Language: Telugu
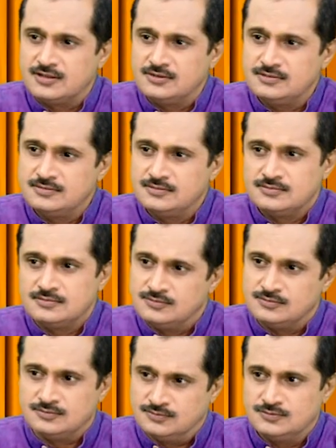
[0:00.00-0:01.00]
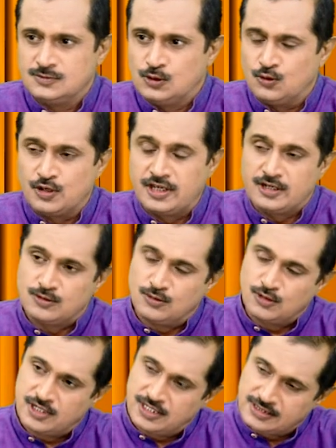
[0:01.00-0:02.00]
తీరడం సార్ కోరికిన
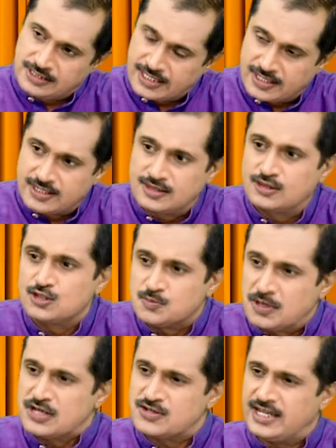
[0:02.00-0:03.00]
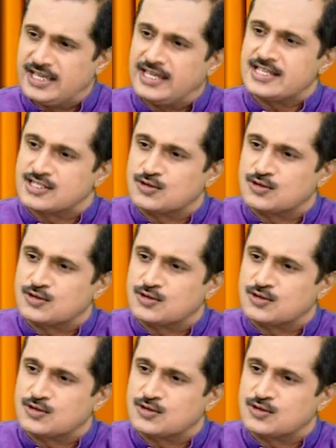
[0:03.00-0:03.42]
కోరికలు తీరటంతో పాటుగా ఇంకేం